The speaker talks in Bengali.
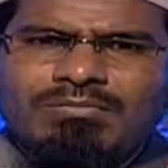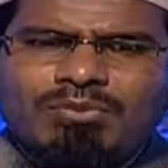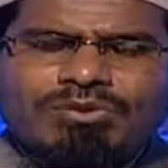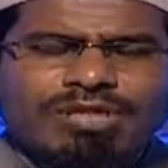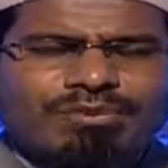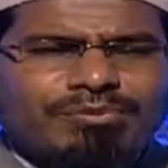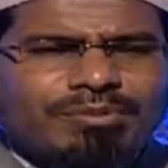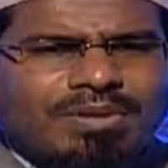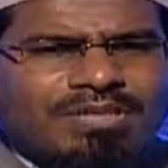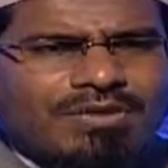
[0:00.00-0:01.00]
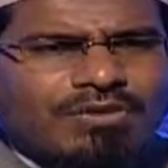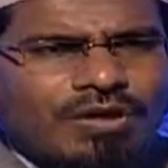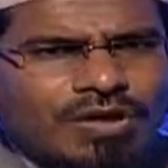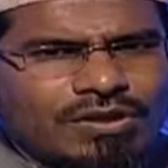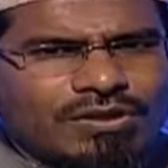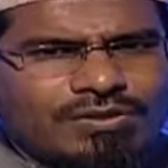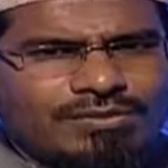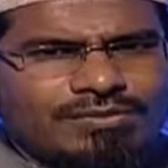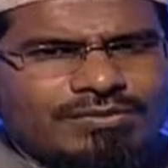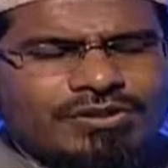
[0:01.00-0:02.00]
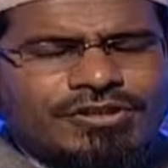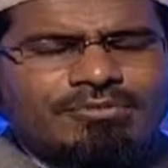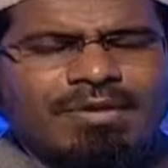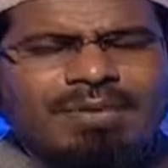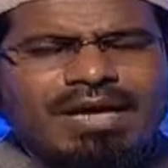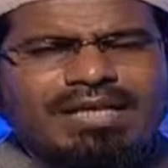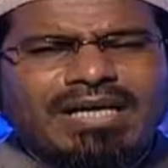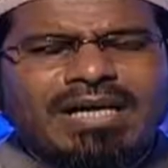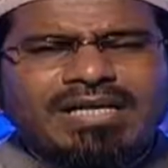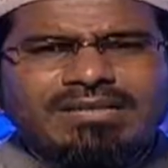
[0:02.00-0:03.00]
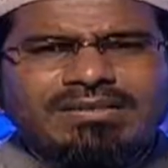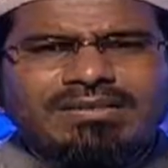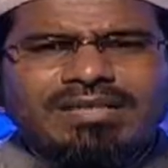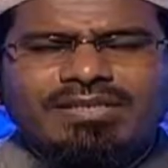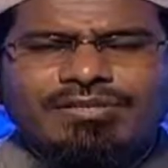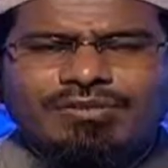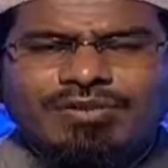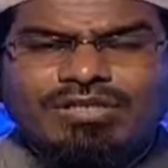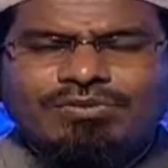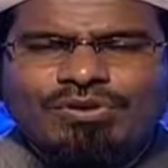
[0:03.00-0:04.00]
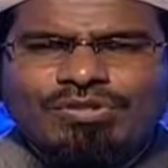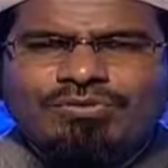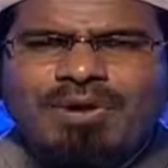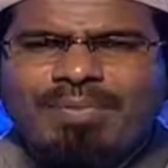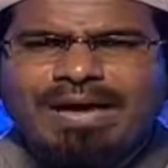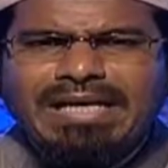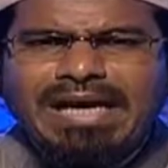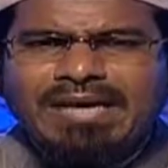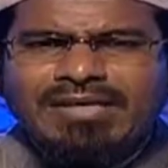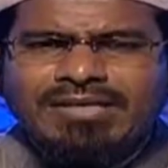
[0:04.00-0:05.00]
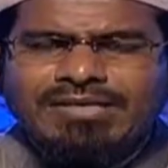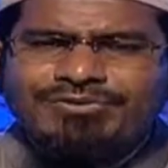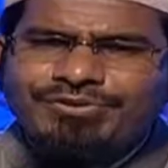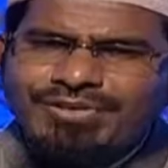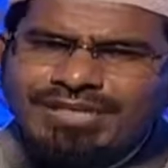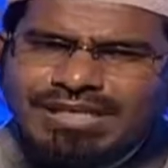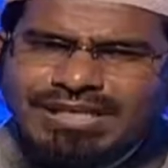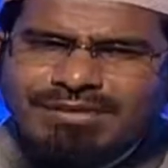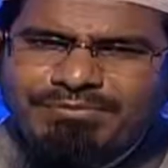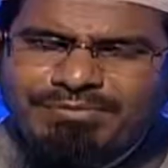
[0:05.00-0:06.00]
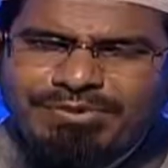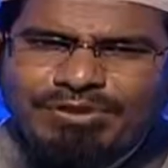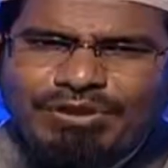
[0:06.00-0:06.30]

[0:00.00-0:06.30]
মুসলিম সমাজের ঘর শোভা পায় না তাদের শোকেশগুলি শোভা পায় না যদি সেখানে বিভিন্ন